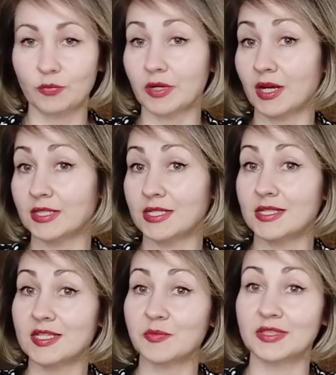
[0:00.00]

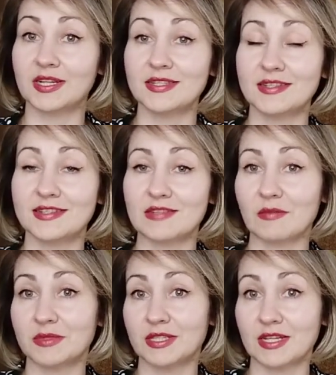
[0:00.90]
Проходите и смотрите, если
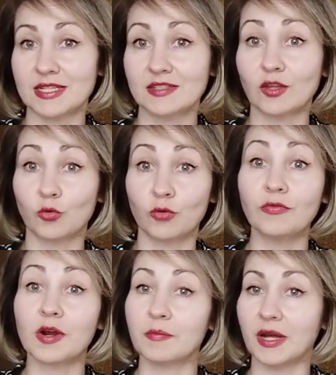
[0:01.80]
вам интересен такой
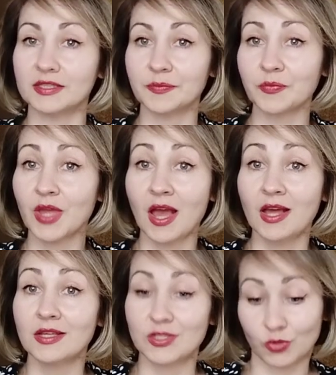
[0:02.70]
формат.
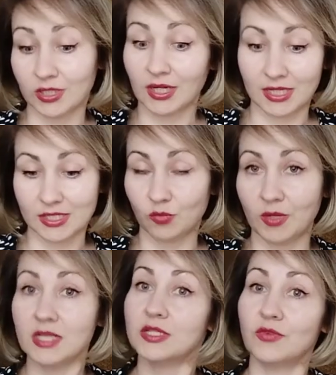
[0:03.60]
Сегодня, наконец-то, у
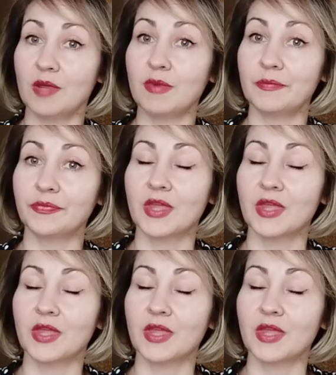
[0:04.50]
меня есть время.